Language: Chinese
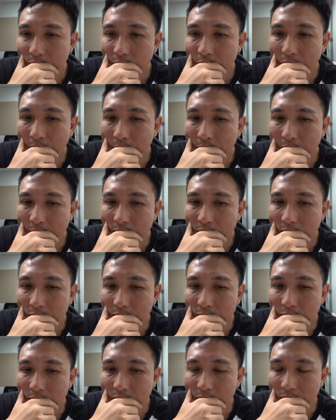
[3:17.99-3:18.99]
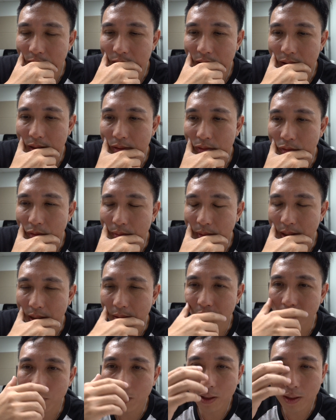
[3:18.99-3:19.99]
慢慢的提升我们
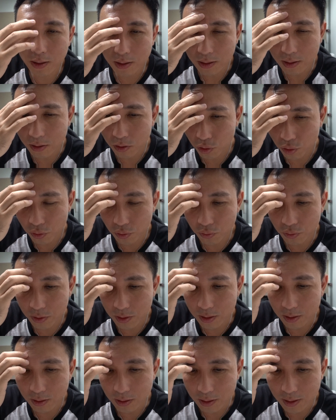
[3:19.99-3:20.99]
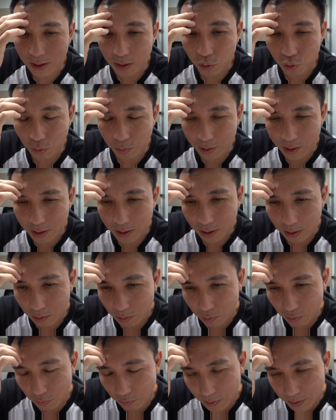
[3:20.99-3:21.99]
影片的素质，在主频道的
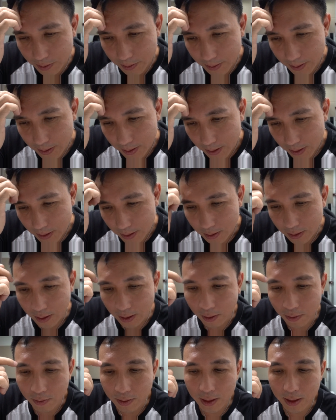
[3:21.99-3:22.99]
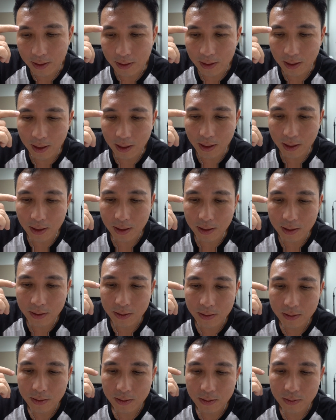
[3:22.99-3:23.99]
部分，然后让他